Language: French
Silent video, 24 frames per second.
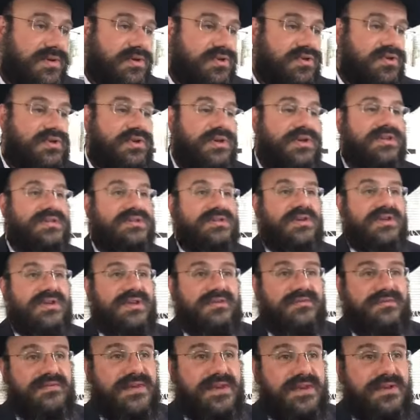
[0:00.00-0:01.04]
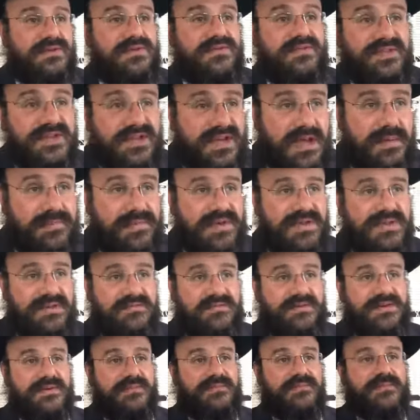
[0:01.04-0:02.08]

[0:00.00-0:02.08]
je risque de rien faire, tu finiras par rien faire.